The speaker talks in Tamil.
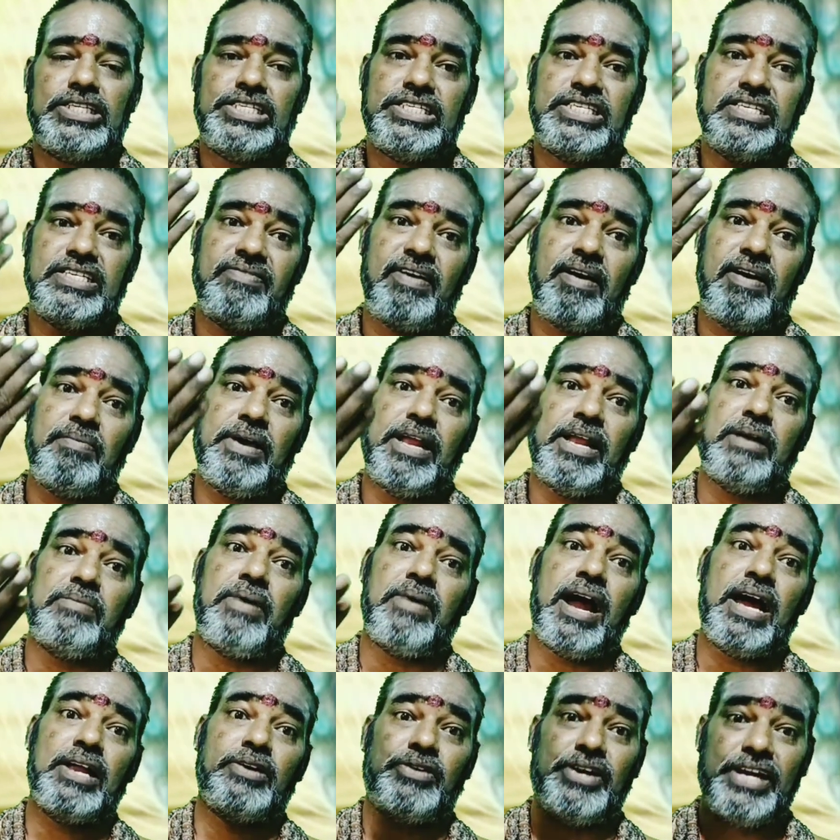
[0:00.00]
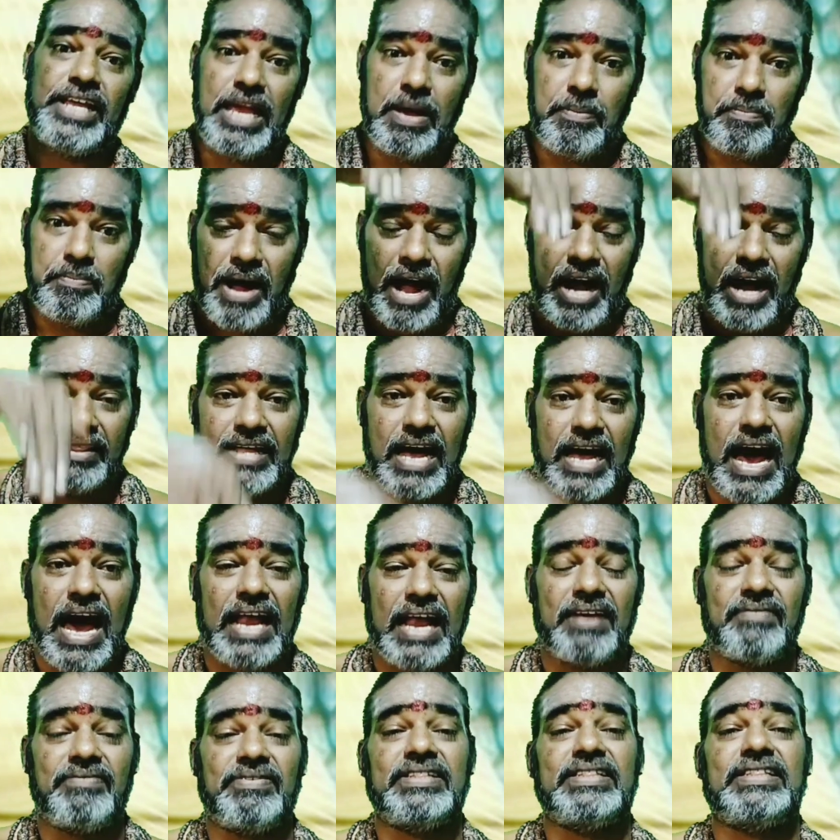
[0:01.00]
சிவபெருமானுடைய
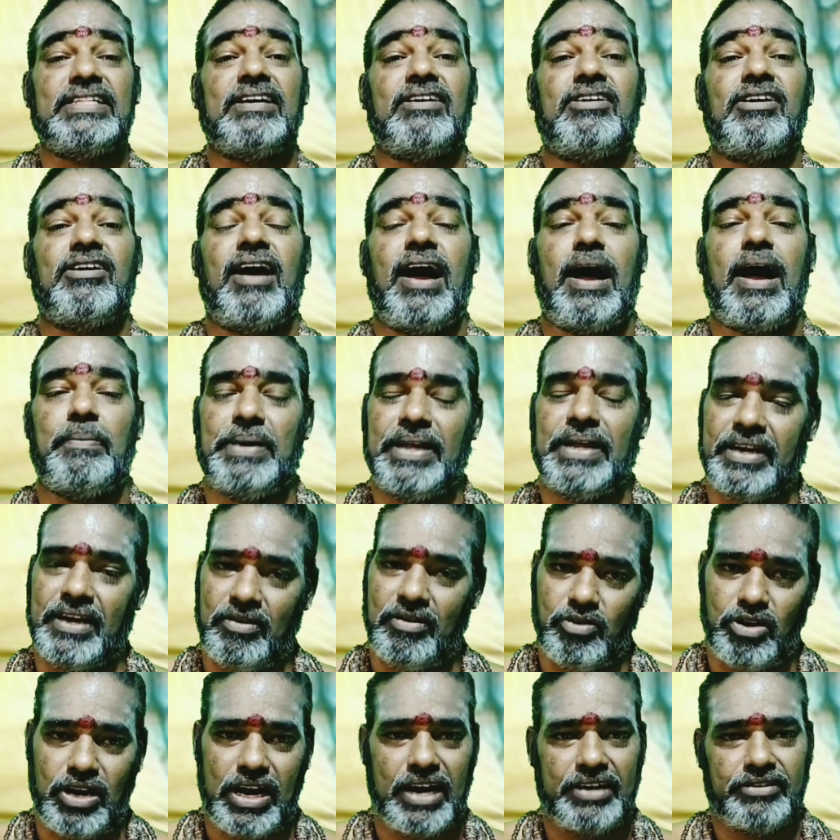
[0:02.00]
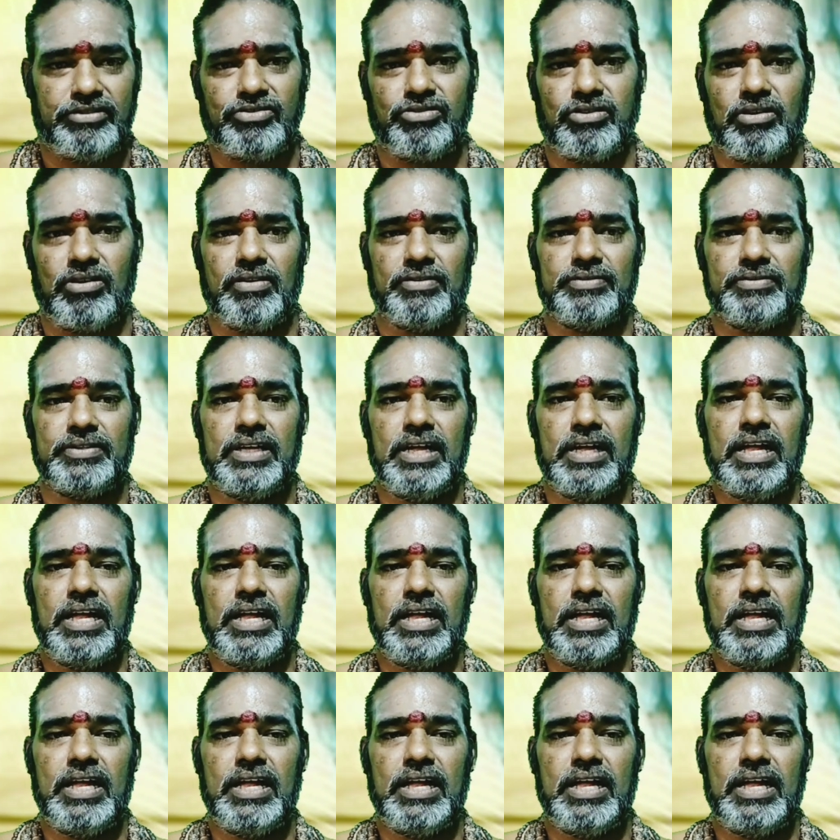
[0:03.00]
பாதார விந்தம் அப்படின்னு ஒரு அர்த்தம்